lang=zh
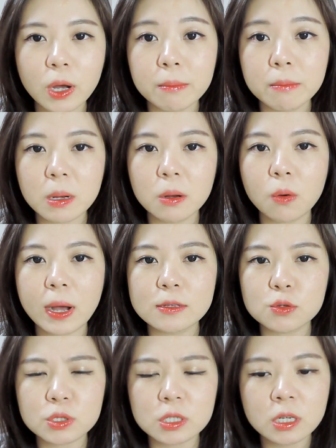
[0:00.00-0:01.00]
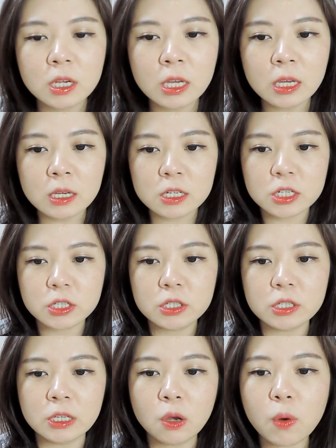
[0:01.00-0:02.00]
很梦幻，就是
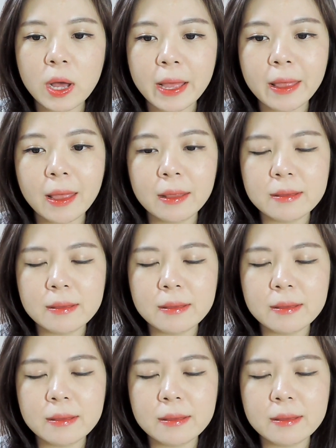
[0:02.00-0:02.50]
是一贯